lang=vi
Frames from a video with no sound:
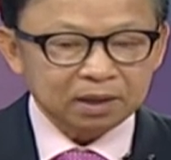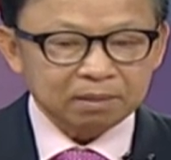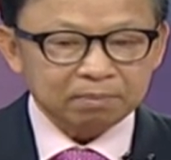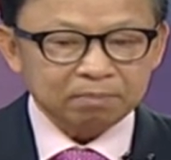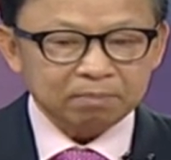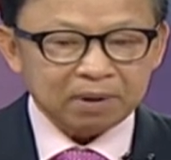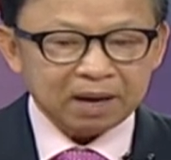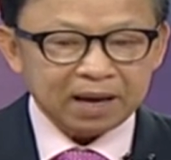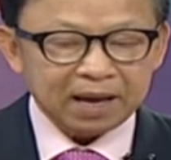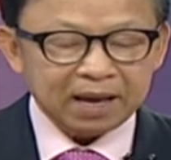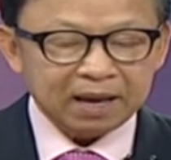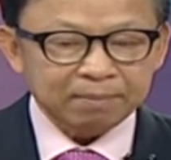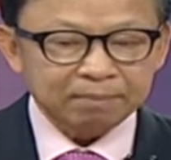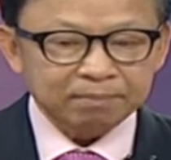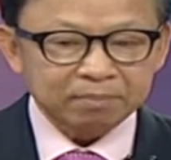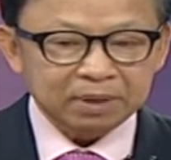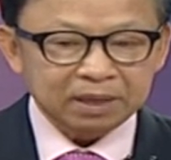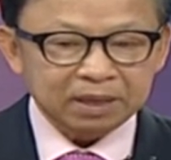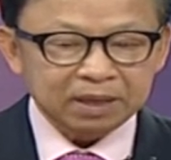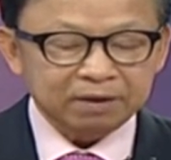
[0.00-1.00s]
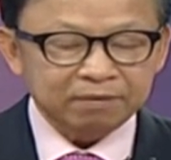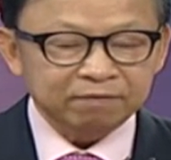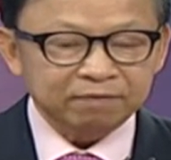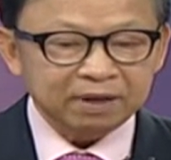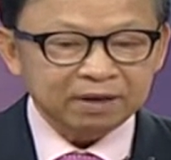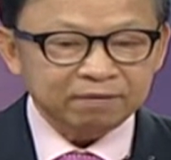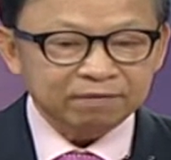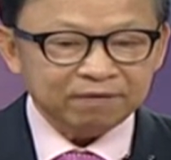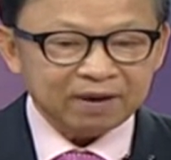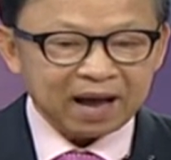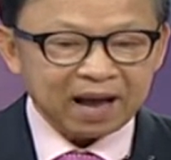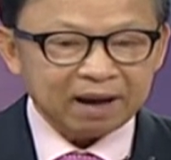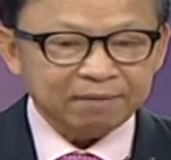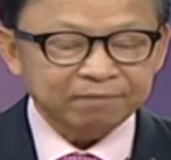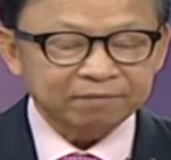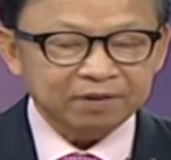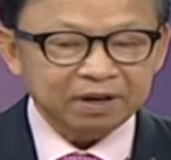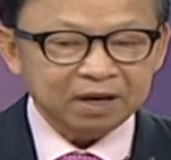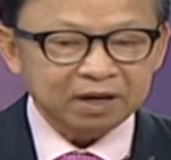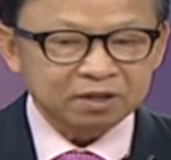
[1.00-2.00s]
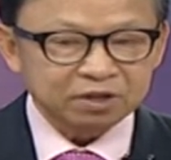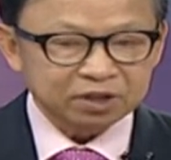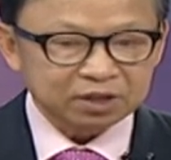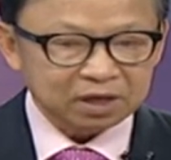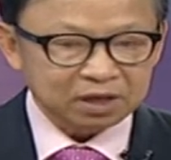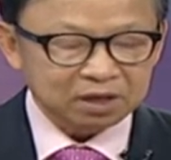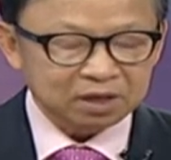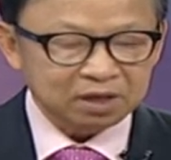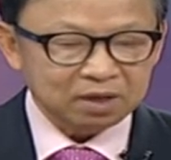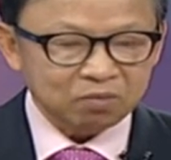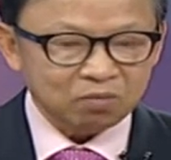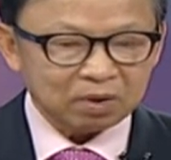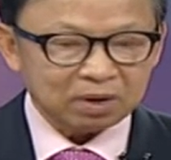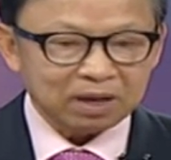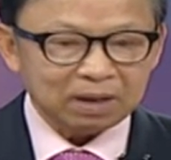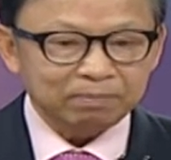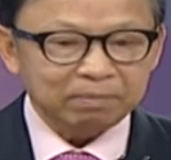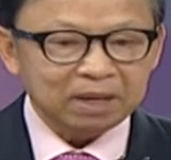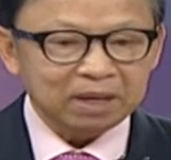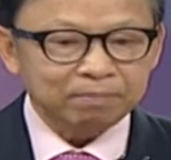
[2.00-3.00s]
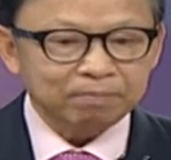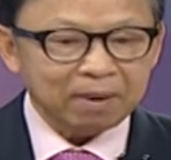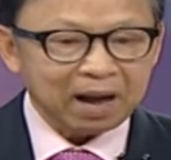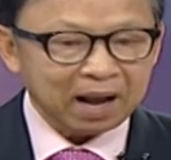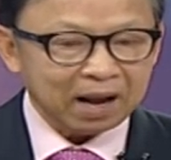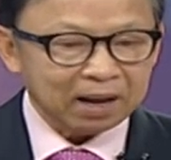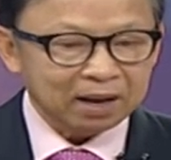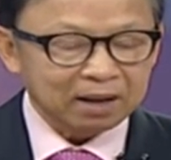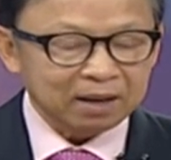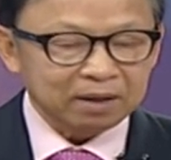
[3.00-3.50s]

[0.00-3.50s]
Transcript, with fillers: mà em bị vi phạm về hình sự hoặc là bị bắt